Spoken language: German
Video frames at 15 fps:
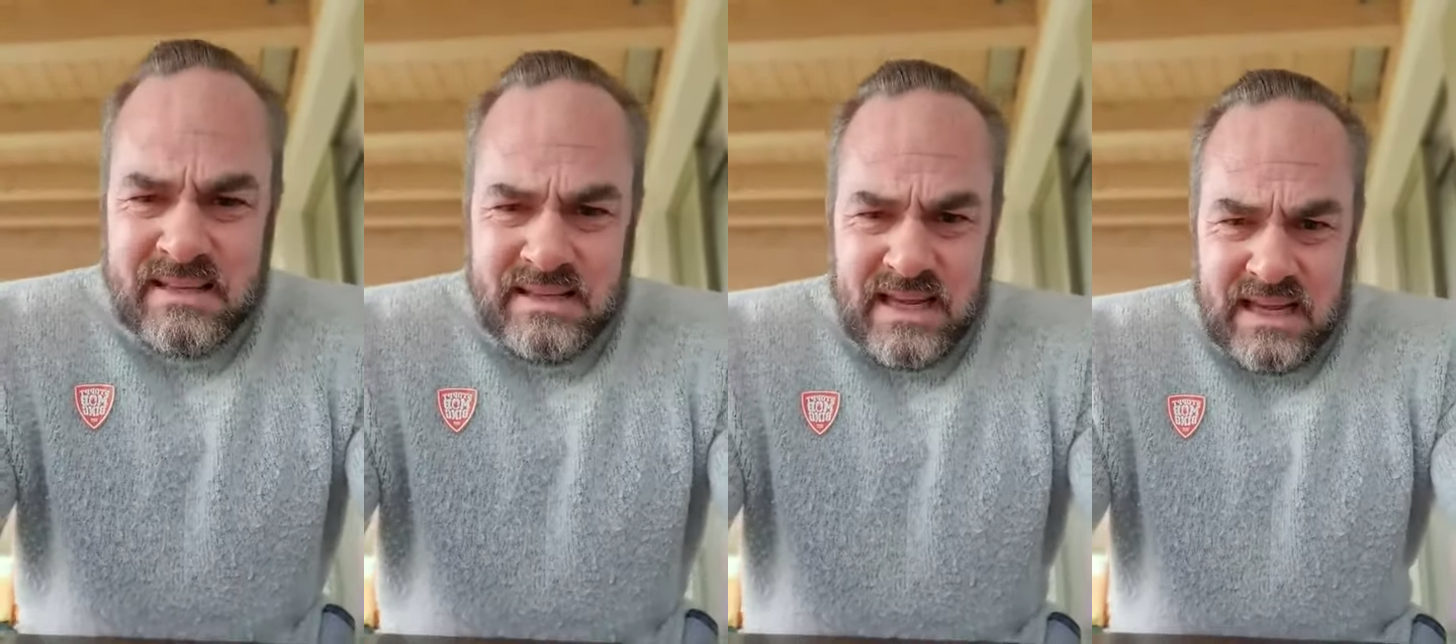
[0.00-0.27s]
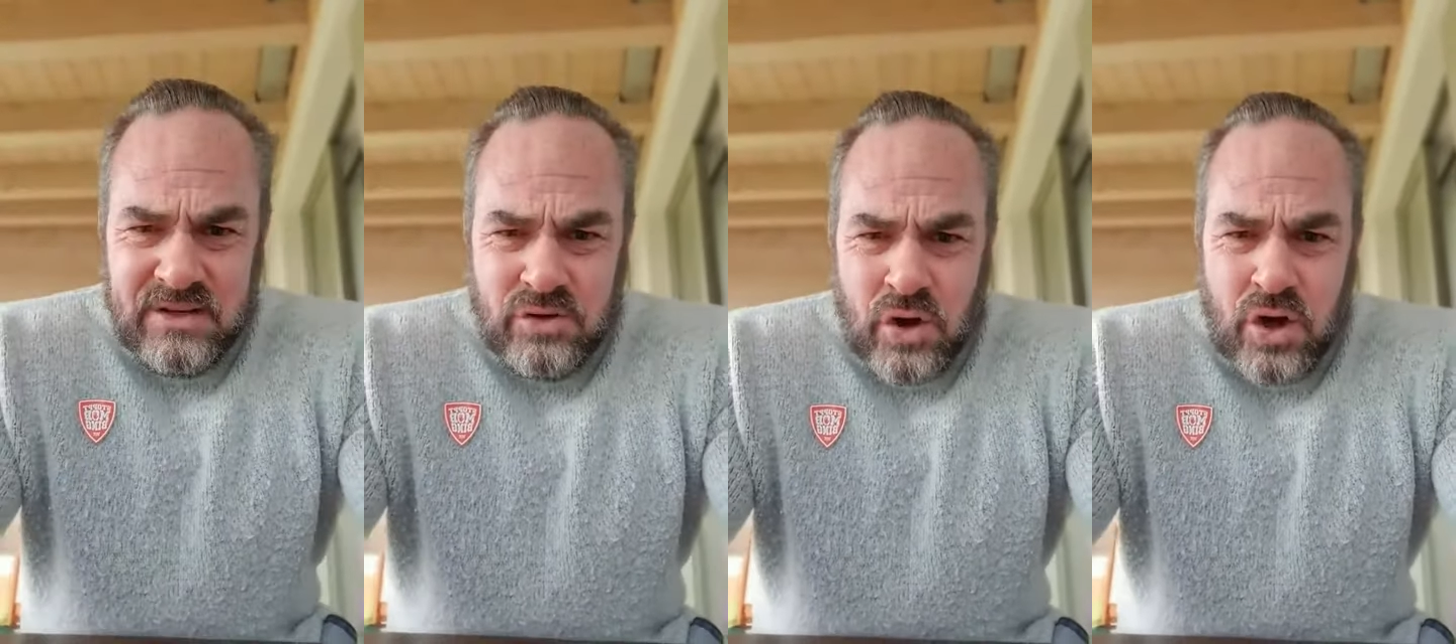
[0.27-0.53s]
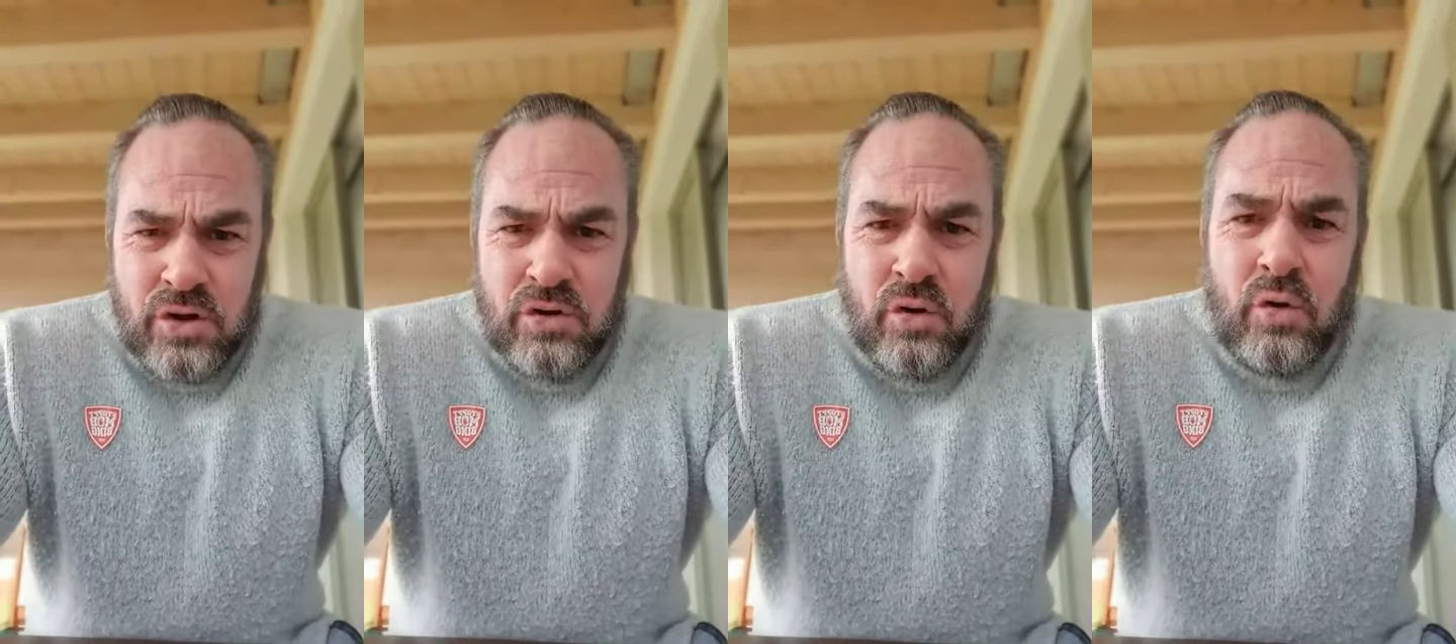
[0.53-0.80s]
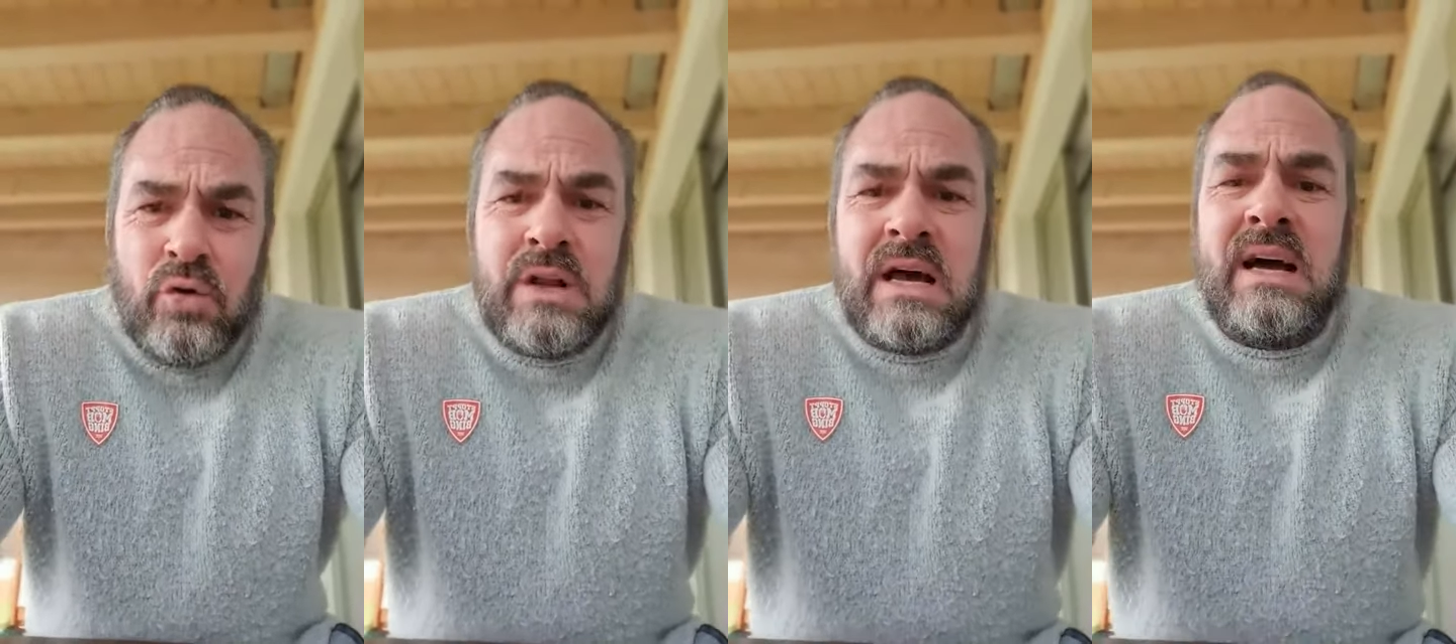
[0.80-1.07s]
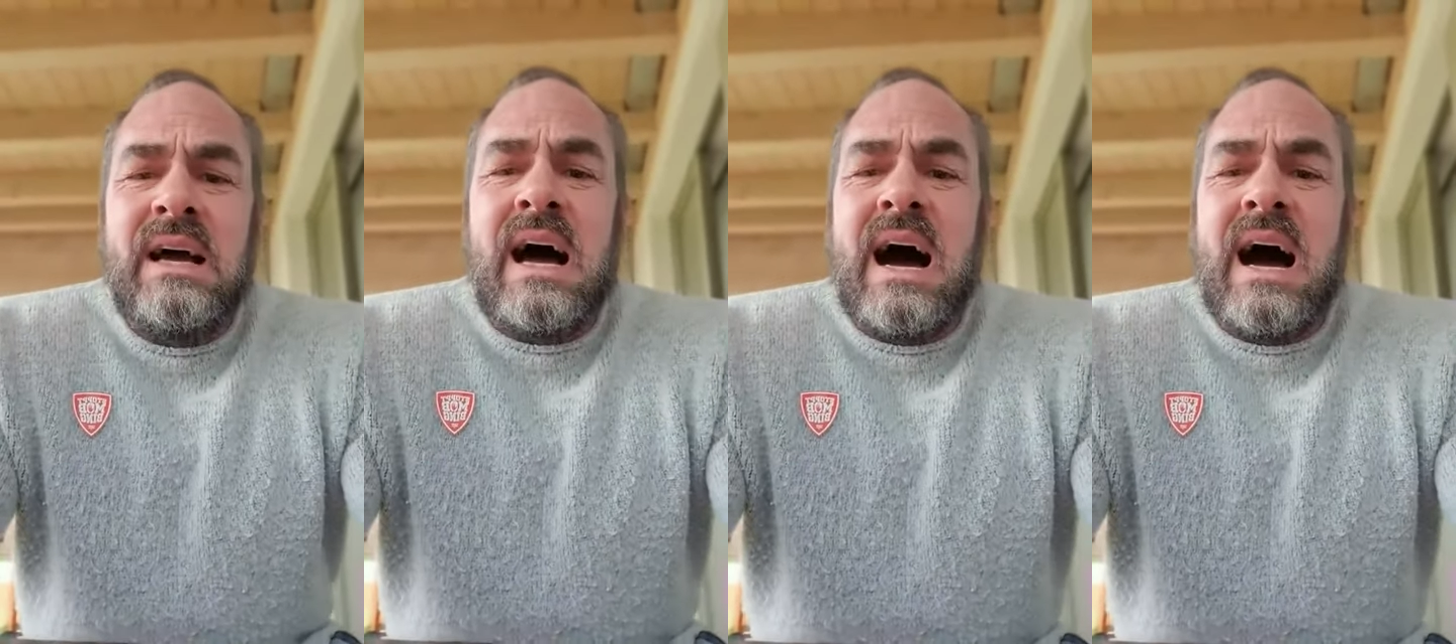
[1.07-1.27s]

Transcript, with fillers: gehen können oder